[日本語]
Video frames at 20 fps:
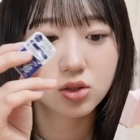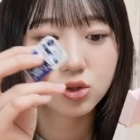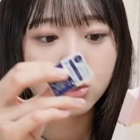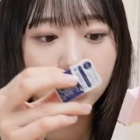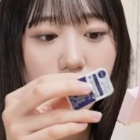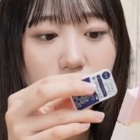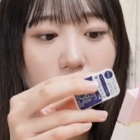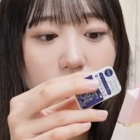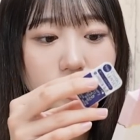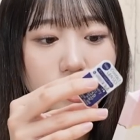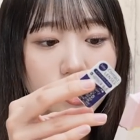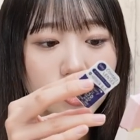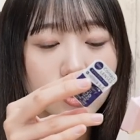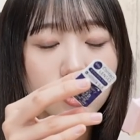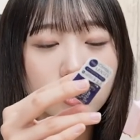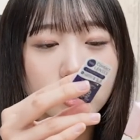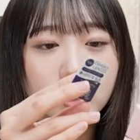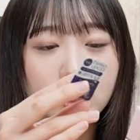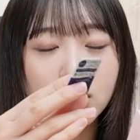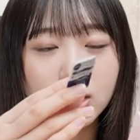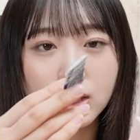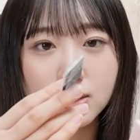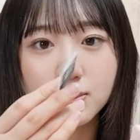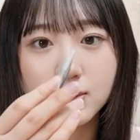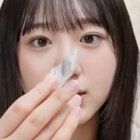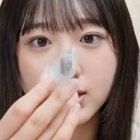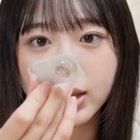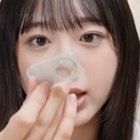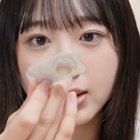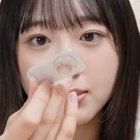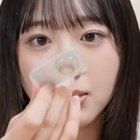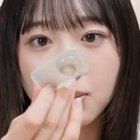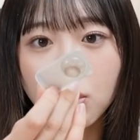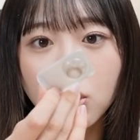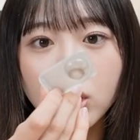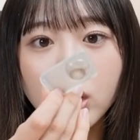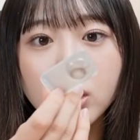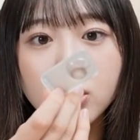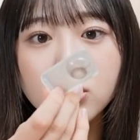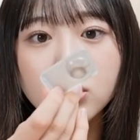直径が じゅうよんてんにミリ で、まあ、
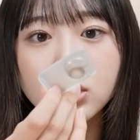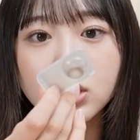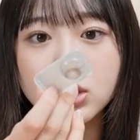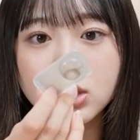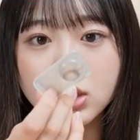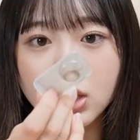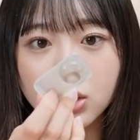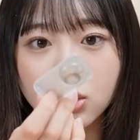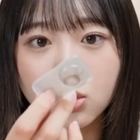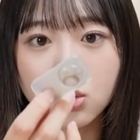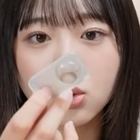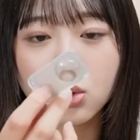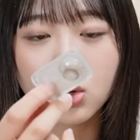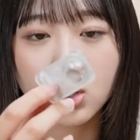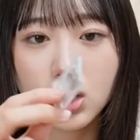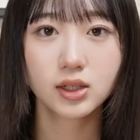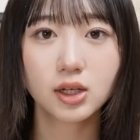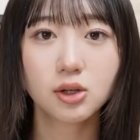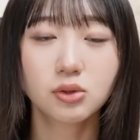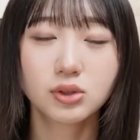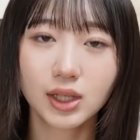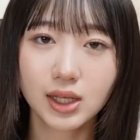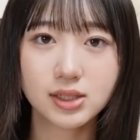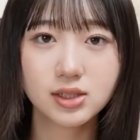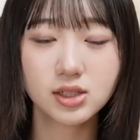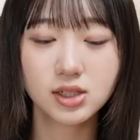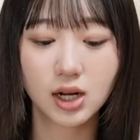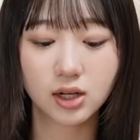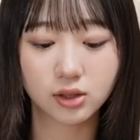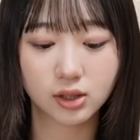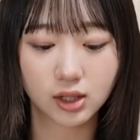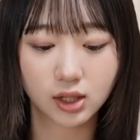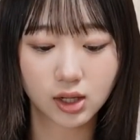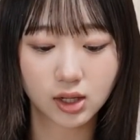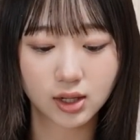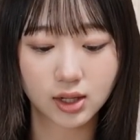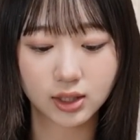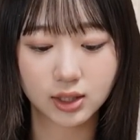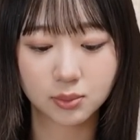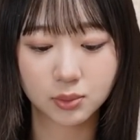漏れるんですけど、結構ナチュラルな
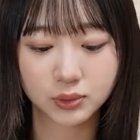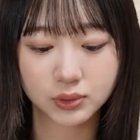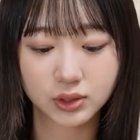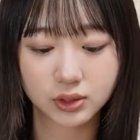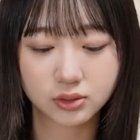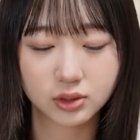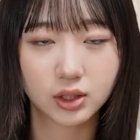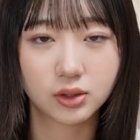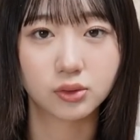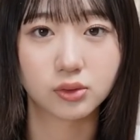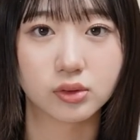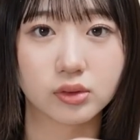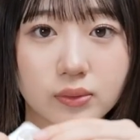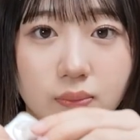カラーで持ってくれるの。